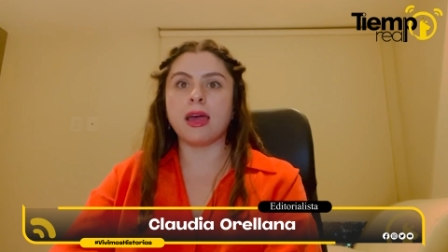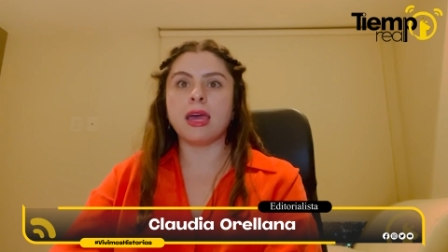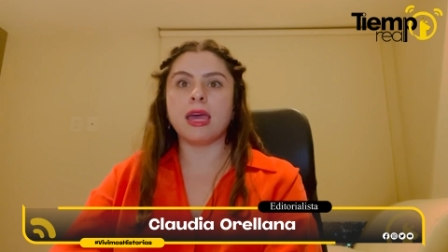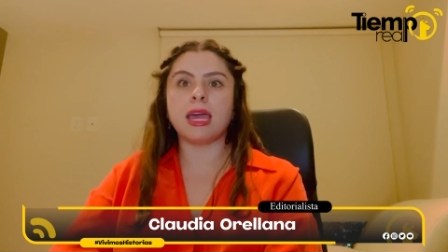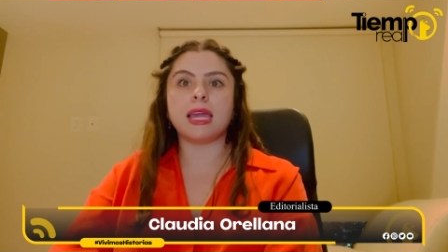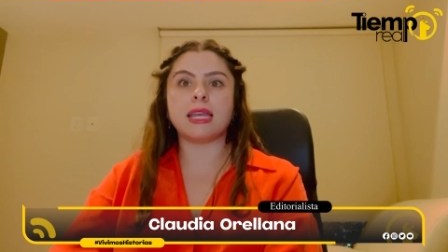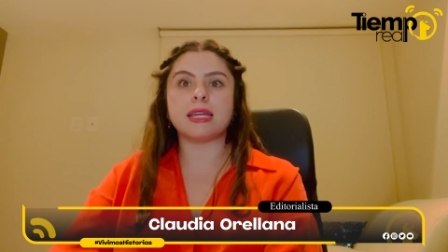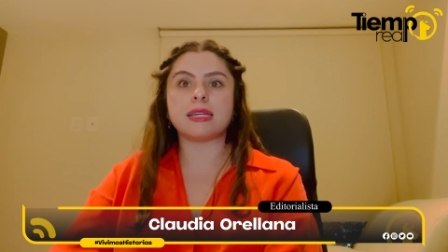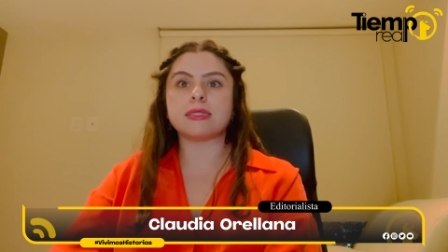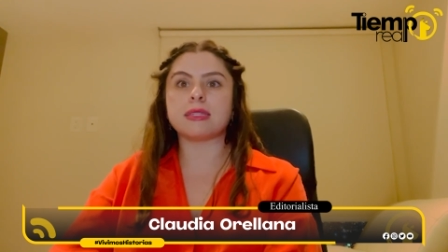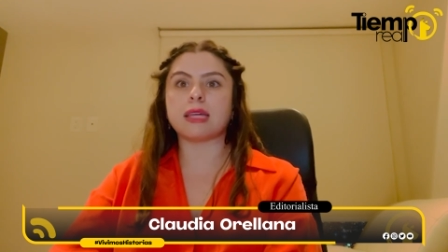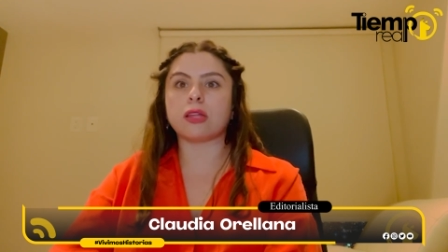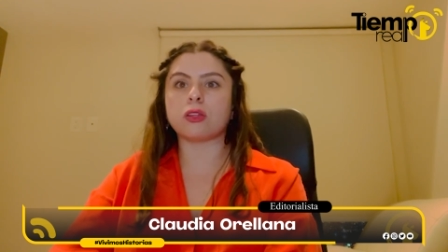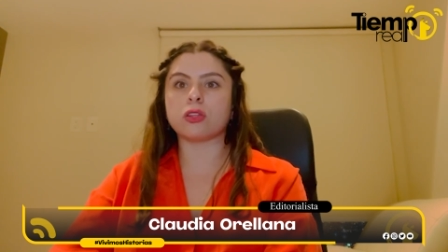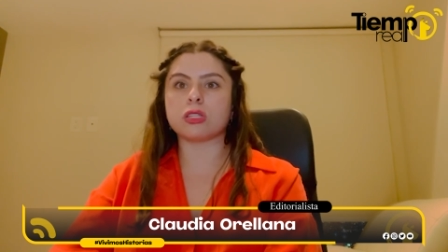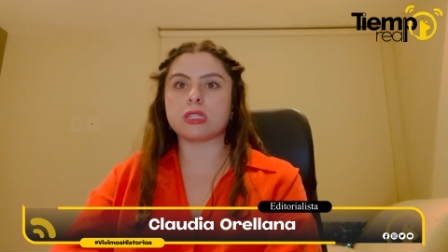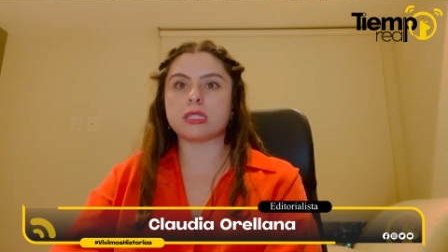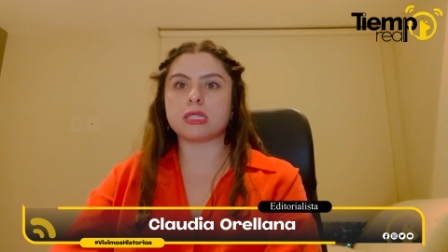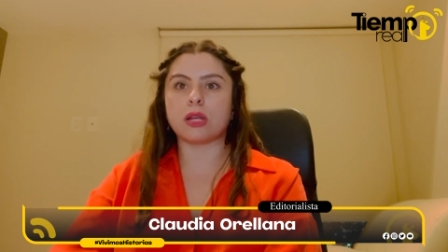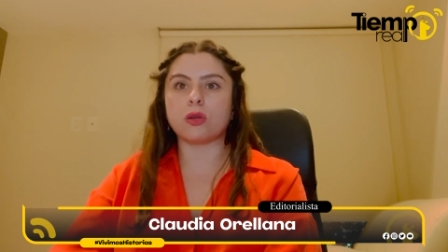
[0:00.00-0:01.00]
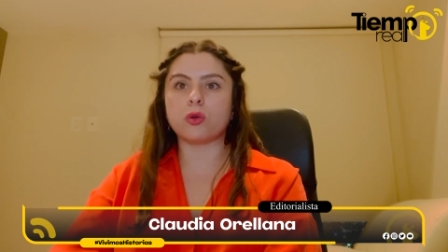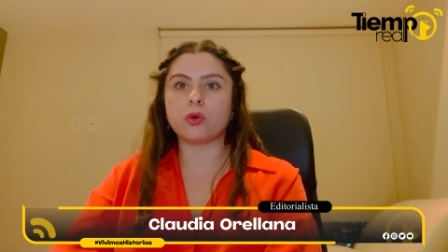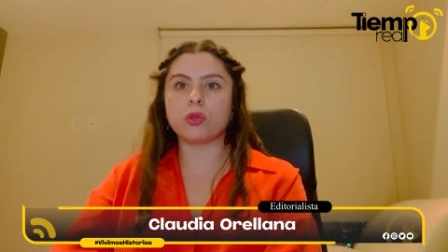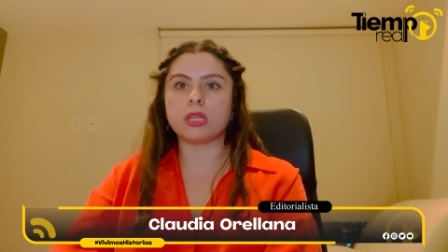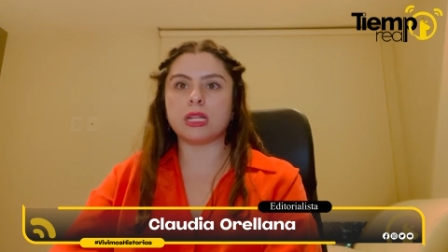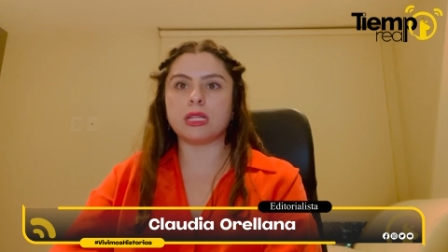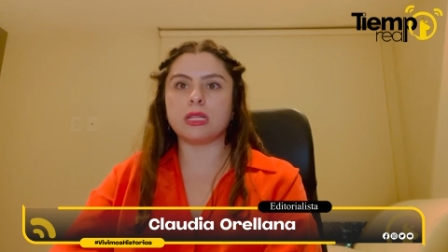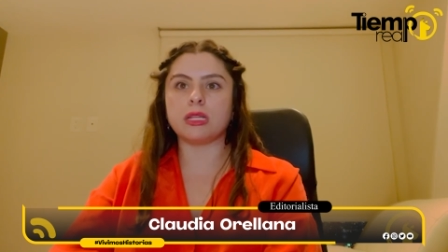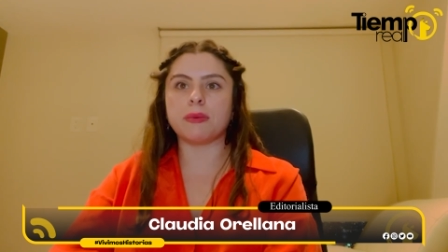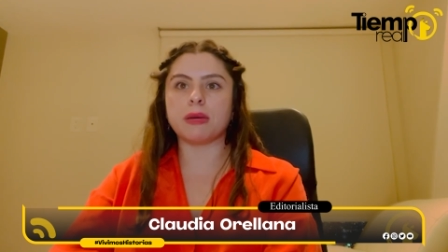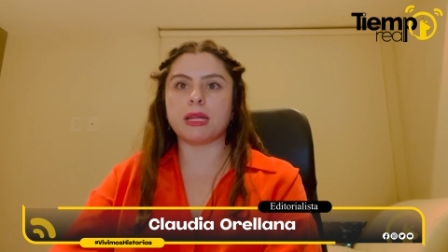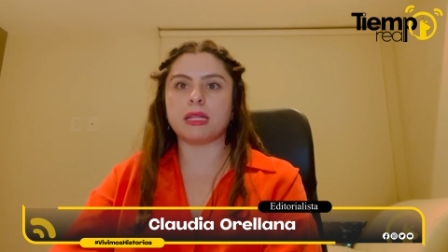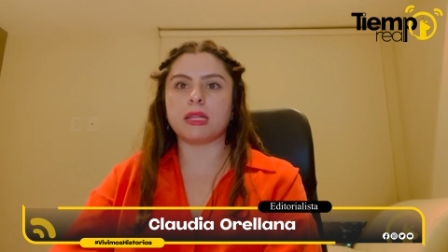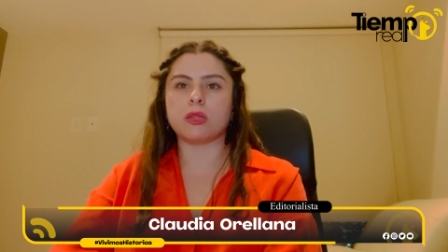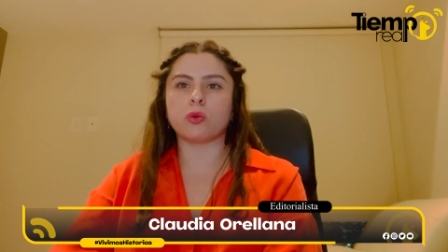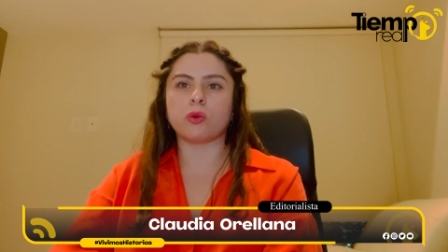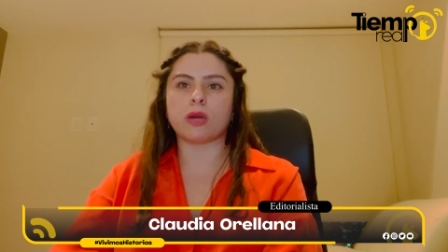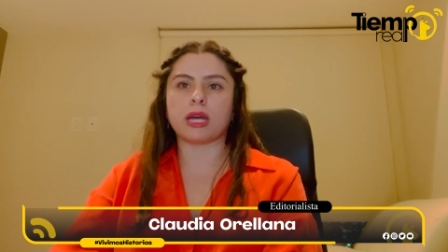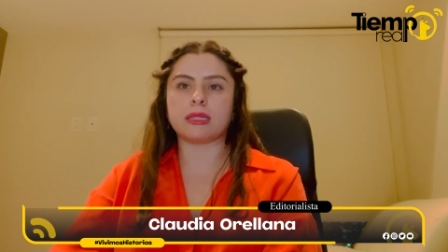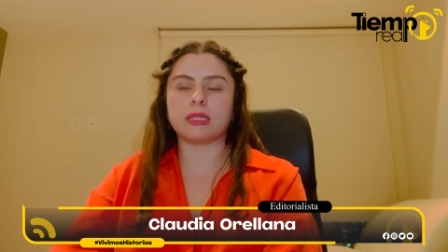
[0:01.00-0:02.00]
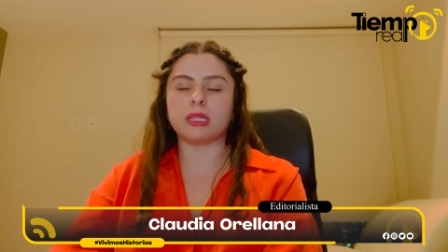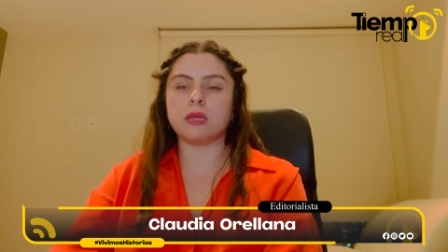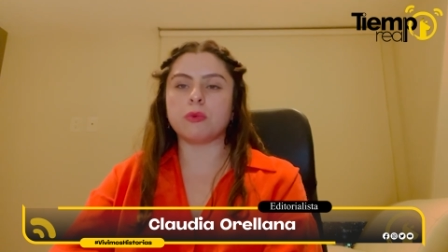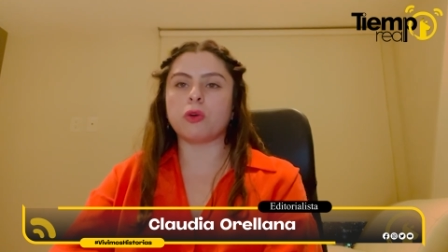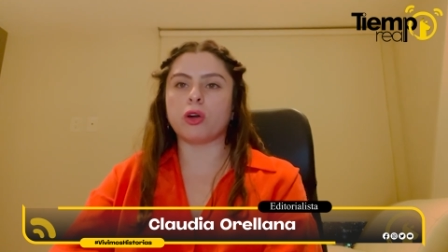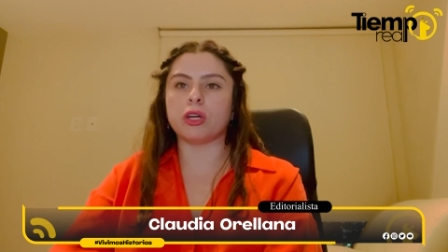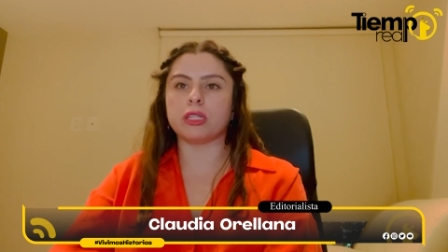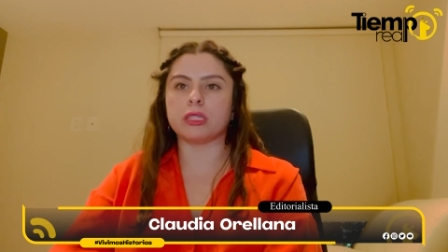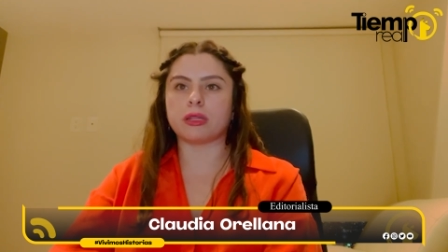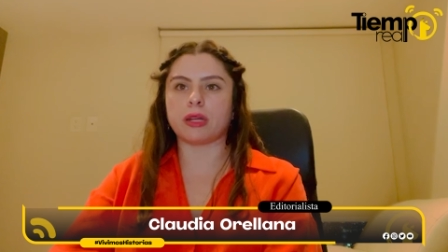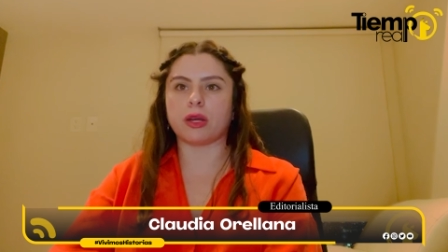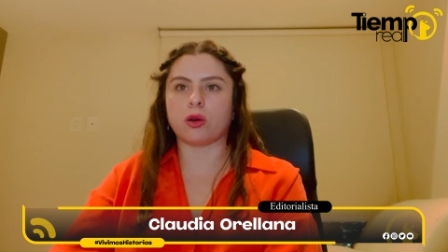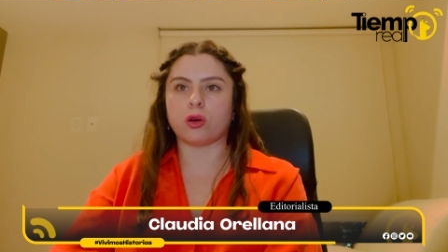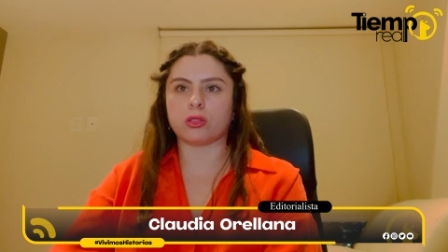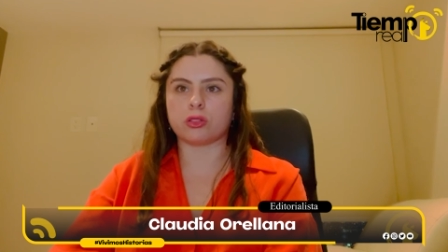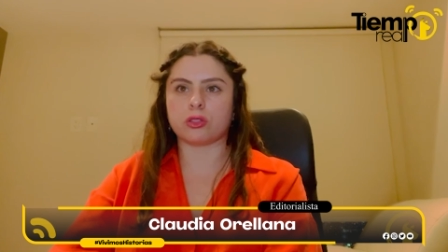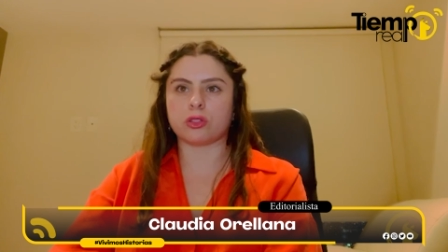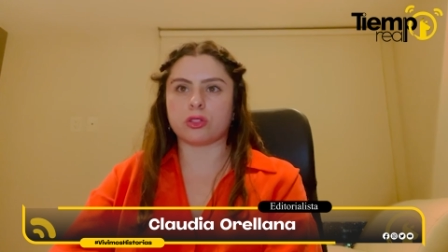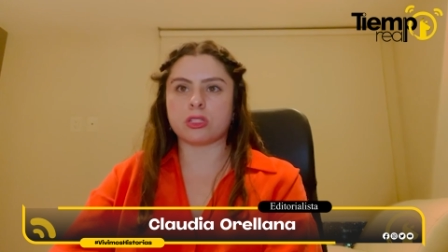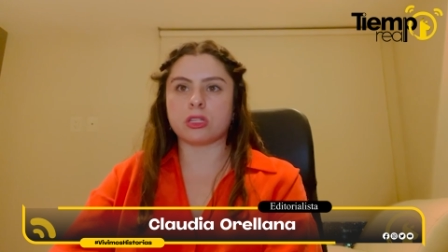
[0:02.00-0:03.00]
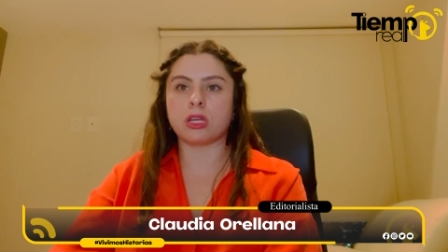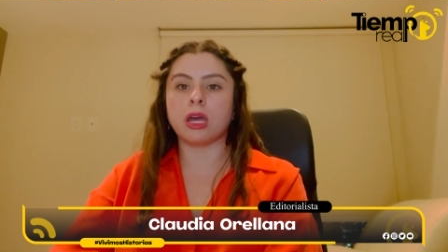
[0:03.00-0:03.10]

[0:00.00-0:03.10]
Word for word: el estado de salud, el nivel educativo, entre otros.